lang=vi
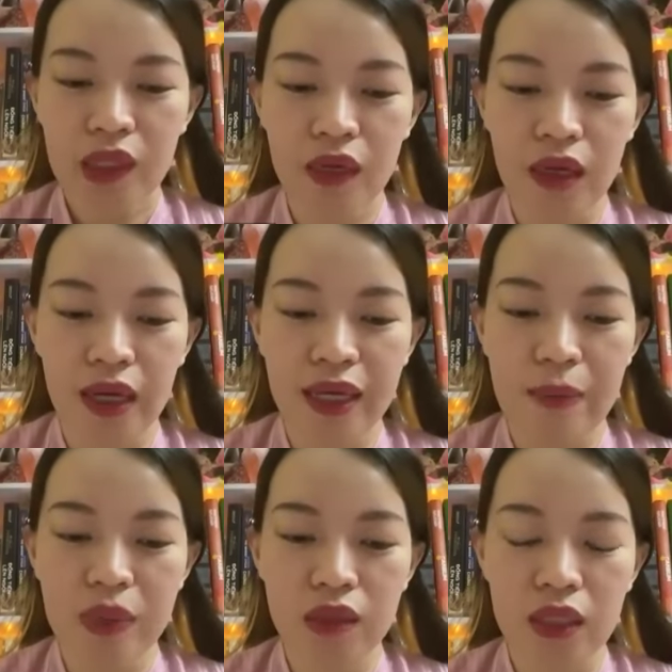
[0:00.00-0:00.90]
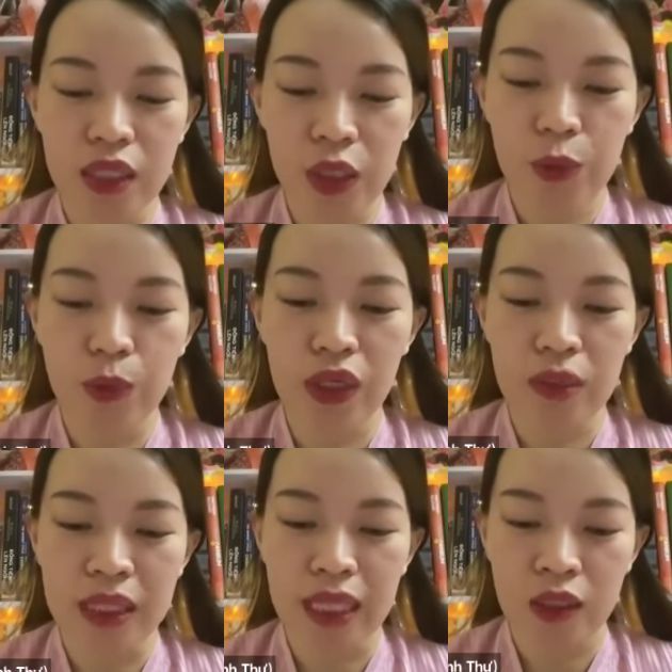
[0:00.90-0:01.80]
à, hãy cảm nhận tình yêu mỗi khi
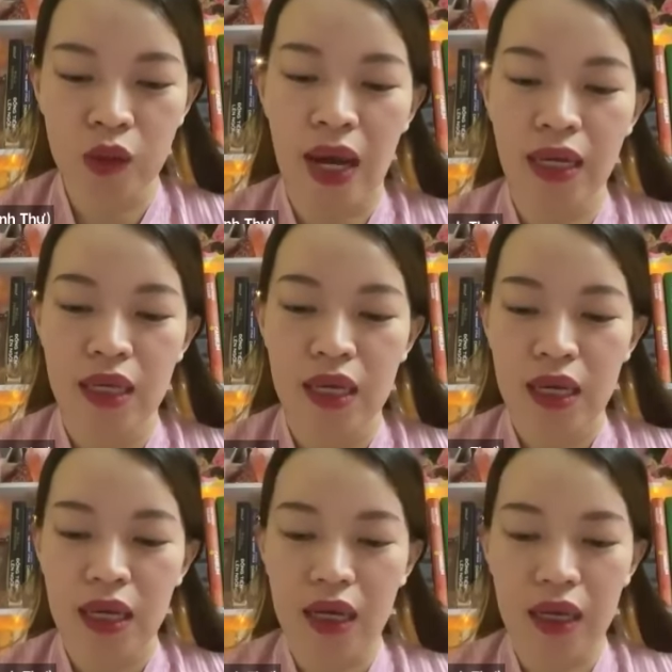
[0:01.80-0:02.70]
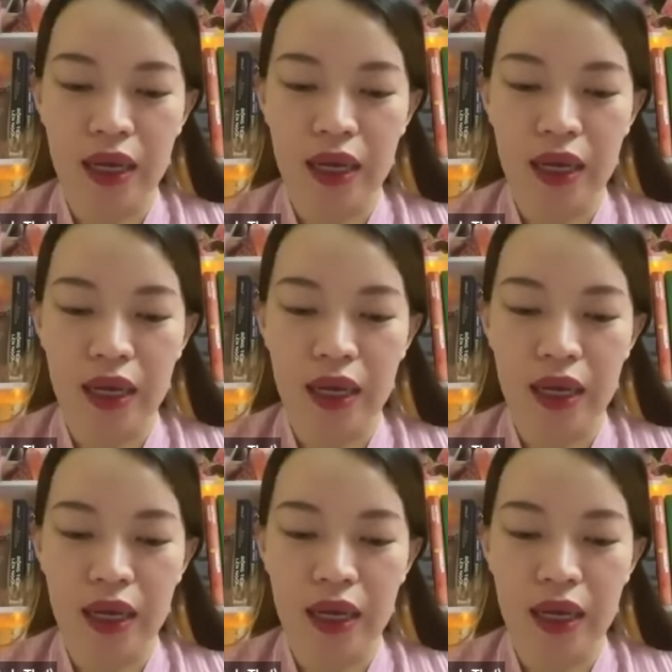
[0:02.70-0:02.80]
mình thanh toán à,